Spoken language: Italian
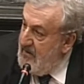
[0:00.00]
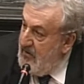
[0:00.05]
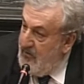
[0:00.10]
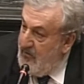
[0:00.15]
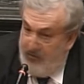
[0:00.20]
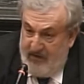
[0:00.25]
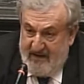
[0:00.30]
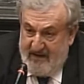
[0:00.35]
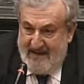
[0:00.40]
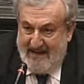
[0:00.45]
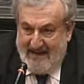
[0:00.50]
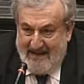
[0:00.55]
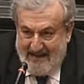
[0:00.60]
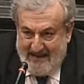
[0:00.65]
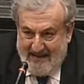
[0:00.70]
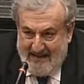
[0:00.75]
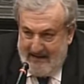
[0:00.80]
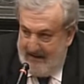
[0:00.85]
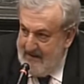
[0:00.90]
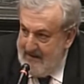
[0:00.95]
o
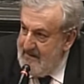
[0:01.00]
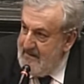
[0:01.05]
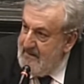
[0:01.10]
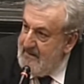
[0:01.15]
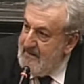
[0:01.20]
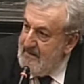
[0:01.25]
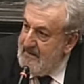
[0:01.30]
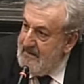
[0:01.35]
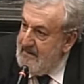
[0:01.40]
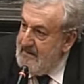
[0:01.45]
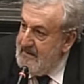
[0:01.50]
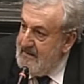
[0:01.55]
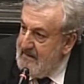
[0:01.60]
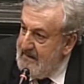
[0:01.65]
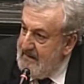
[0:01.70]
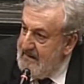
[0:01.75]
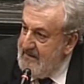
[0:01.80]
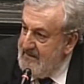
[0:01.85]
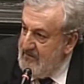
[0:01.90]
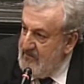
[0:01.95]
federali
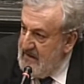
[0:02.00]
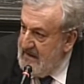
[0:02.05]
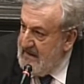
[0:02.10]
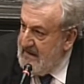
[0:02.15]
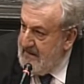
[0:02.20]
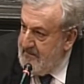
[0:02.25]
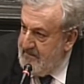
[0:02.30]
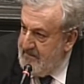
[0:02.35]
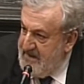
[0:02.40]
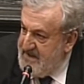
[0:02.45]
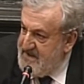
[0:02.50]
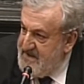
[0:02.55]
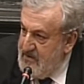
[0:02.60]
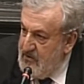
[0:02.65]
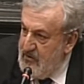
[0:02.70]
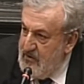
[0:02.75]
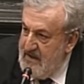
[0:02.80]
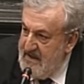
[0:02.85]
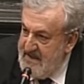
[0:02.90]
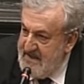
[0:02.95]
eh, e devo dire che
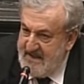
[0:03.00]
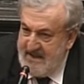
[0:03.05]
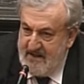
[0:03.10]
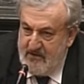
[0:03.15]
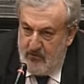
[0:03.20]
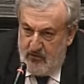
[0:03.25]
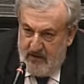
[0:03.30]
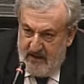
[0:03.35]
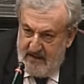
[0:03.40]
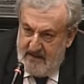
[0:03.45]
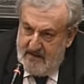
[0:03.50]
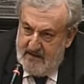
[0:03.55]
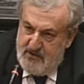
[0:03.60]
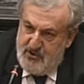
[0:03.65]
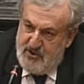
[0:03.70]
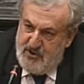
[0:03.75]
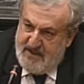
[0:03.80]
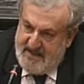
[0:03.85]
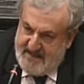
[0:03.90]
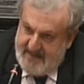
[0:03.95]
persino negli Stati Uniti
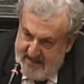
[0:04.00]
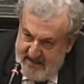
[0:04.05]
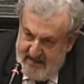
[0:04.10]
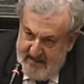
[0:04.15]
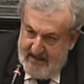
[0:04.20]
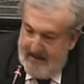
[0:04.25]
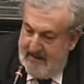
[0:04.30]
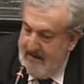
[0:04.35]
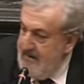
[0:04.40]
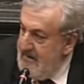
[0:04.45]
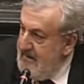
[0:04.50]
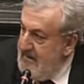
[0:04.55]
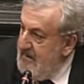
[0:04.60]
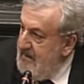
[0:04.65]
gestire